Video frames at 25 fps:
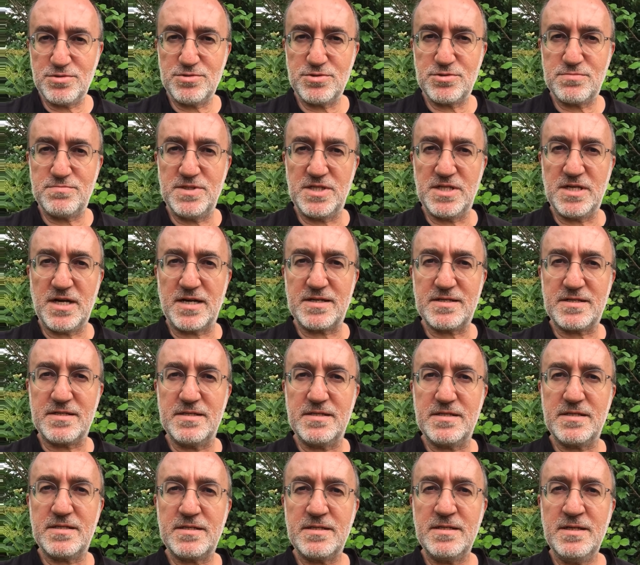
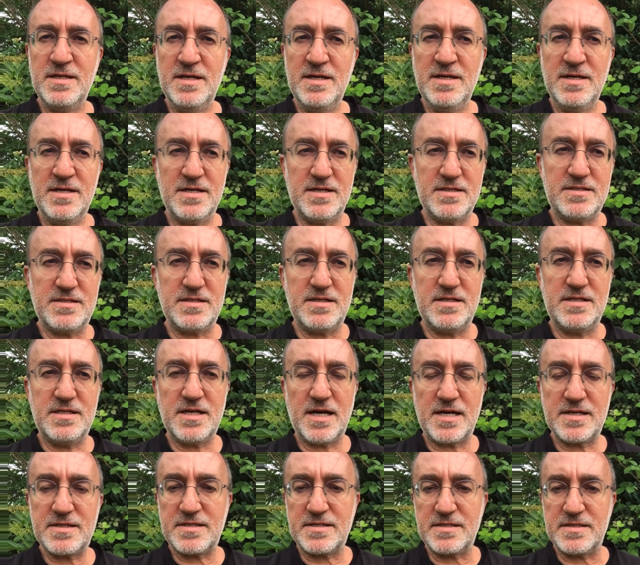unutmayacaksınız,
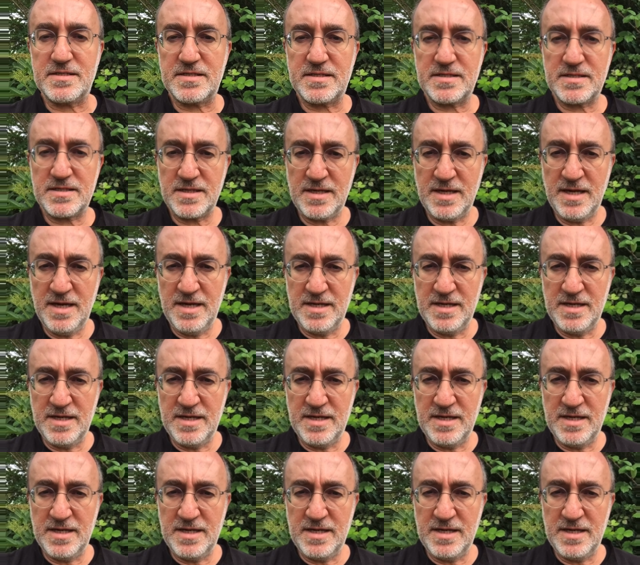hatırlayacaksınız.